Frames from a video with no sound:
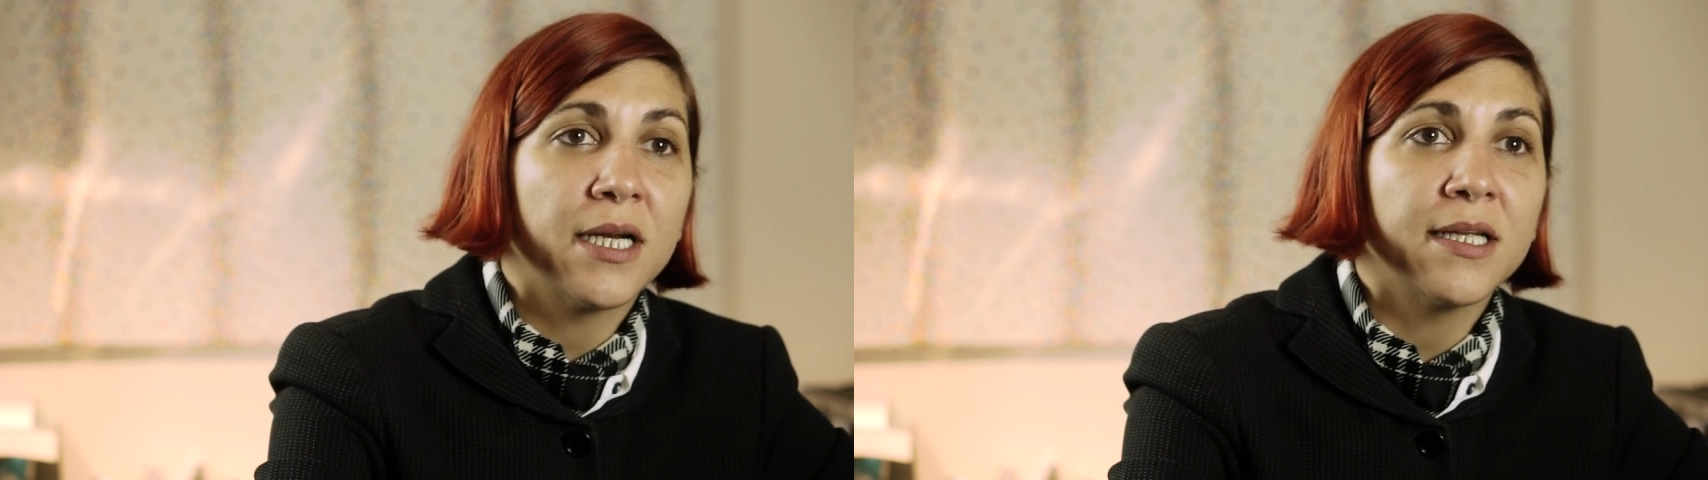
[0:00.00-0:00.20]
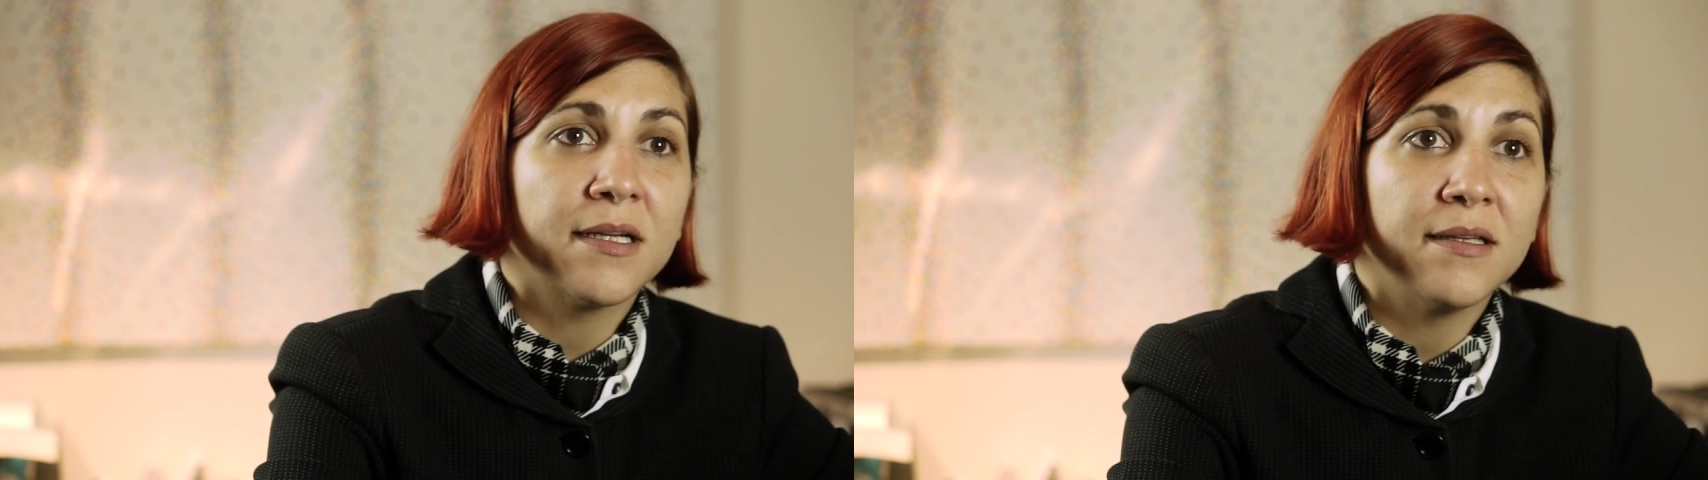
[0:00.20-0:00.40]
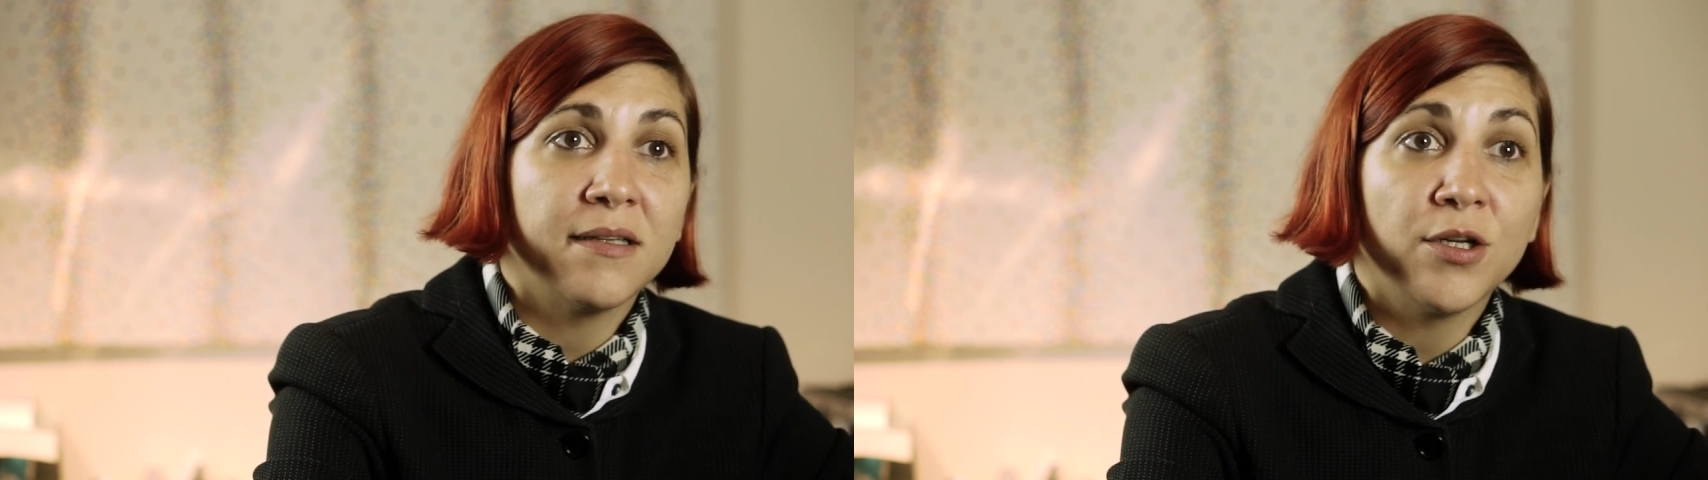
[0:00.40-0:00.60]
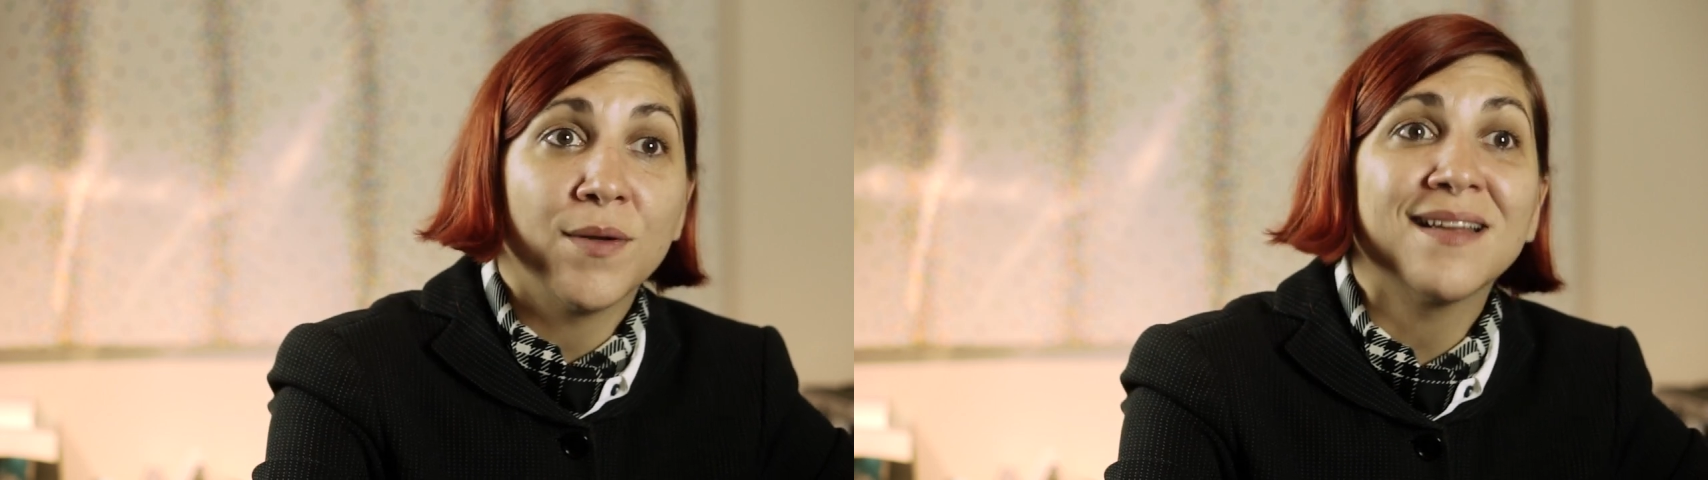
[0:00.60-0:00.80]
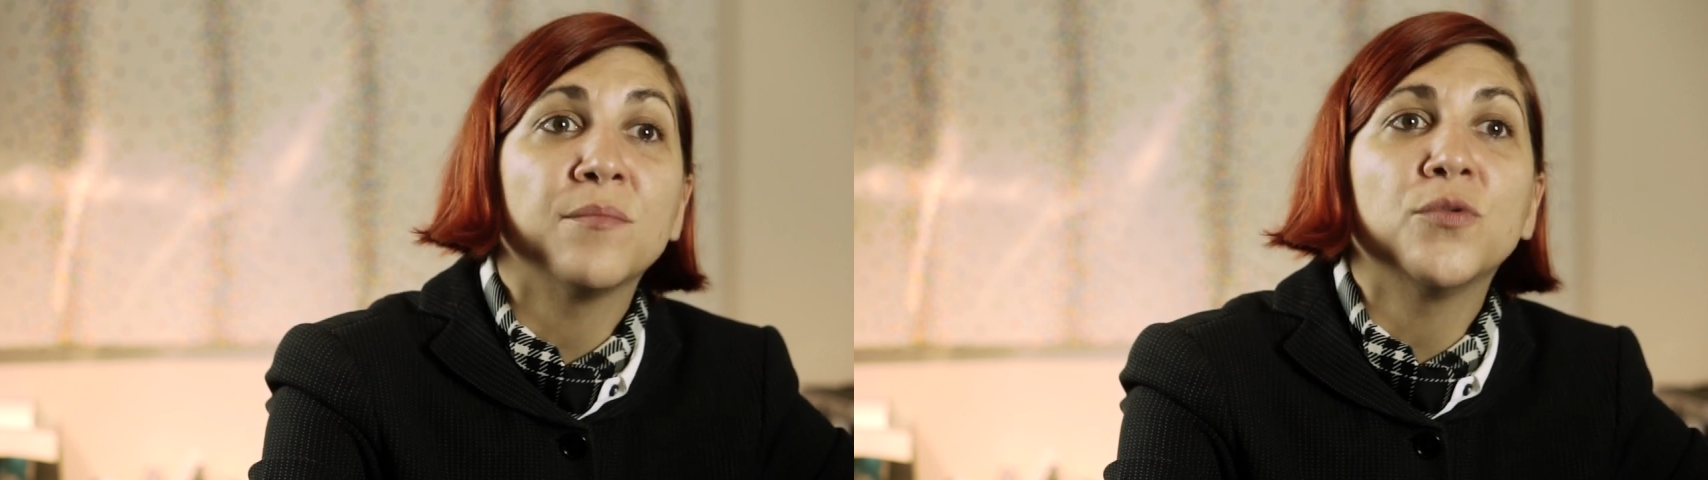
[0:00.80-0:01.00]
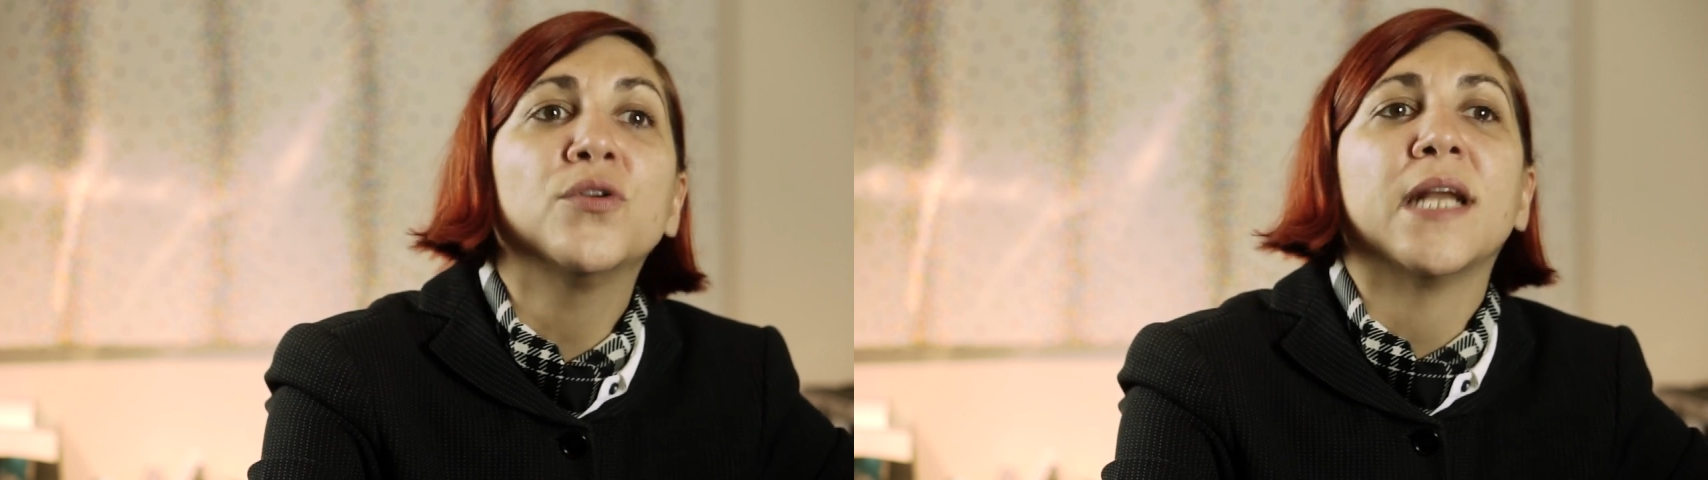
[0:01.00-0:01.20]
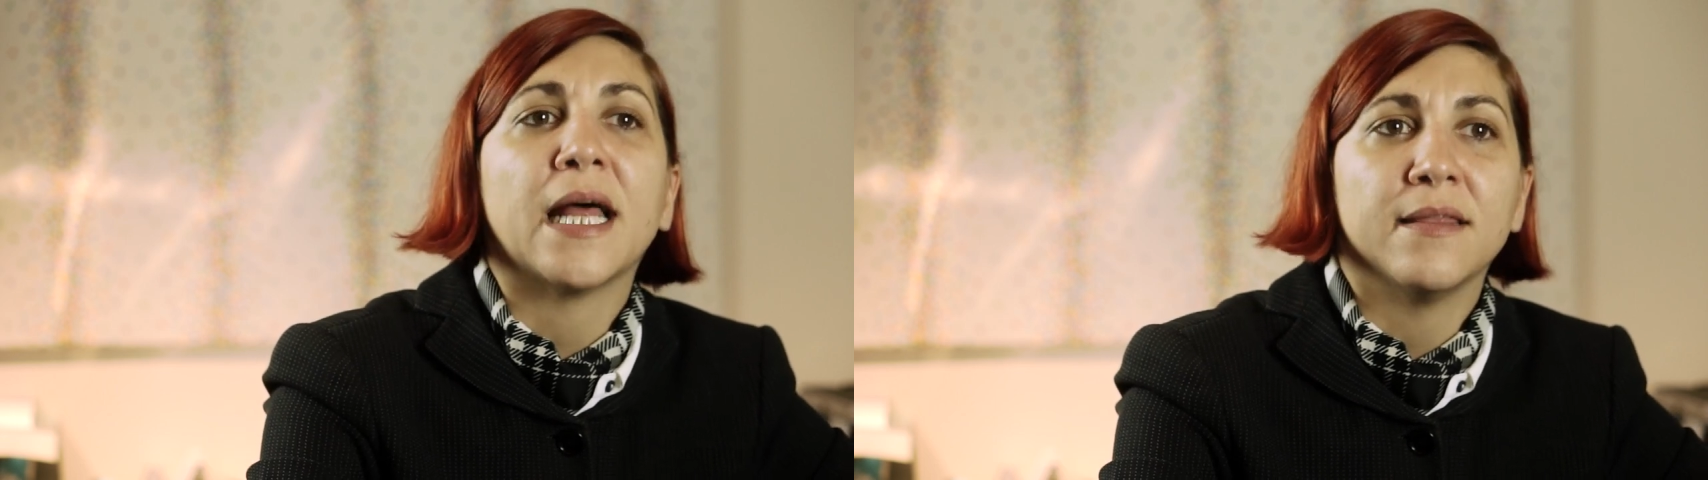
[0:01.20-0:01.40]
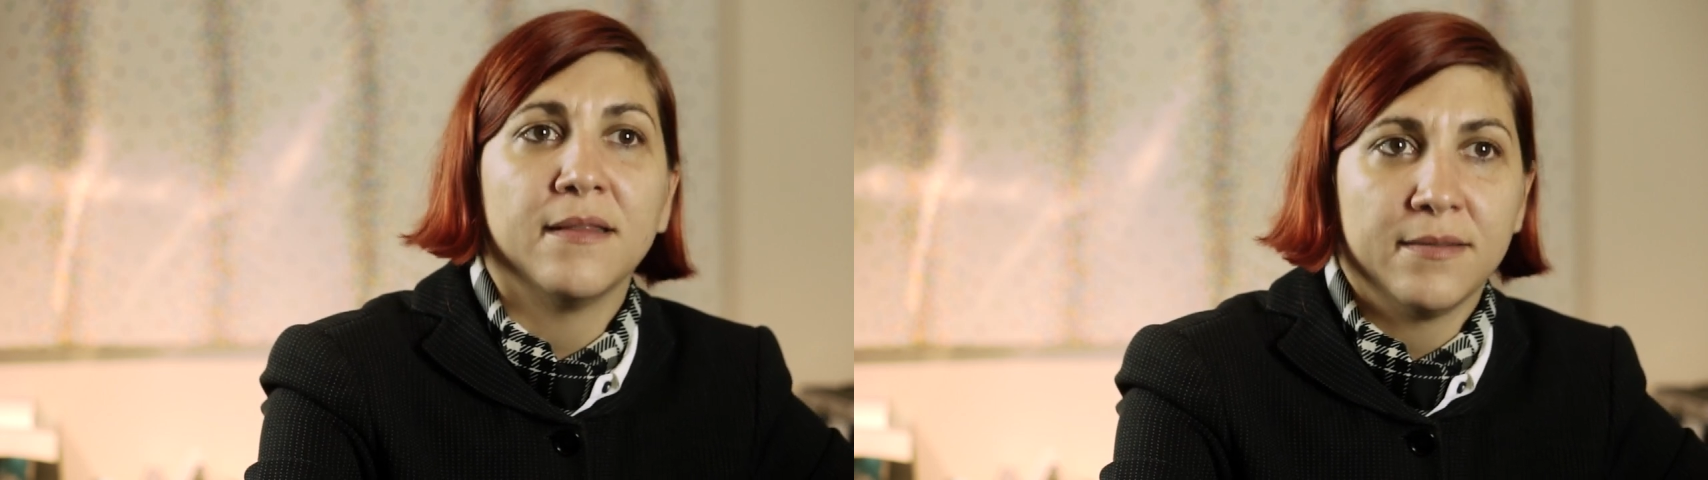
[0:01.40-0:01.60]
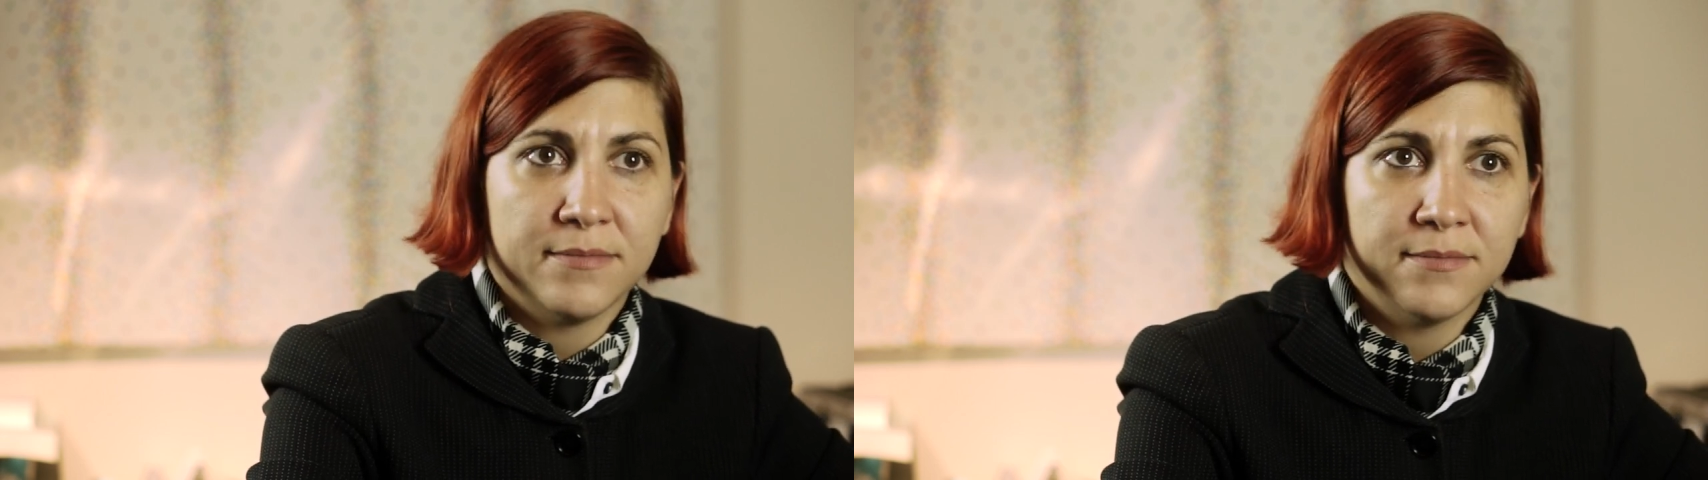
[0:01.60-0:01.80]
arte argentino va a ser muy grande.